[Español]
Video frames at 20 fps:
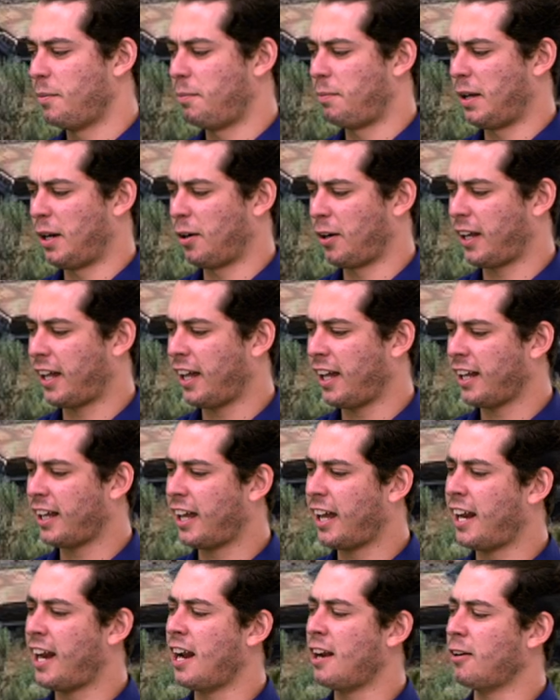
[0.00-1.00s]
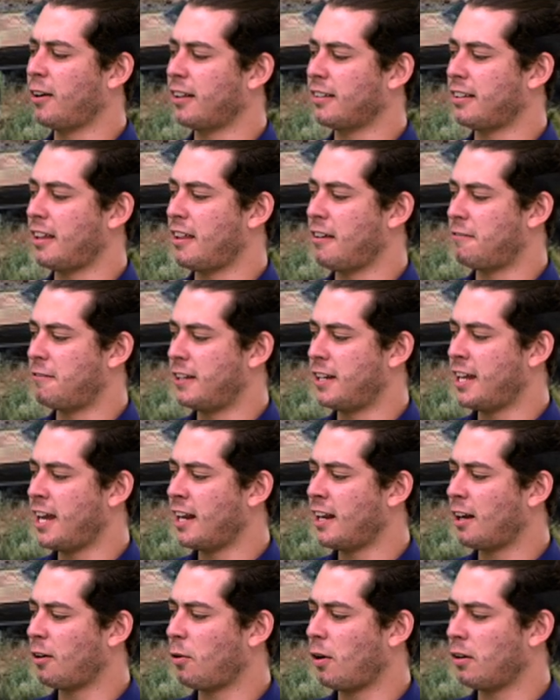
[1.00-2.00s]
¿Pero qué, era lo que se
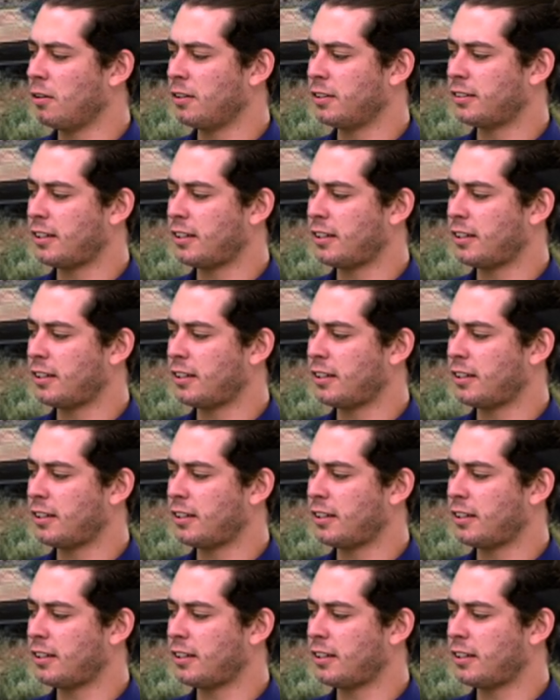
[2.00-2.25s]
definía en el Juego de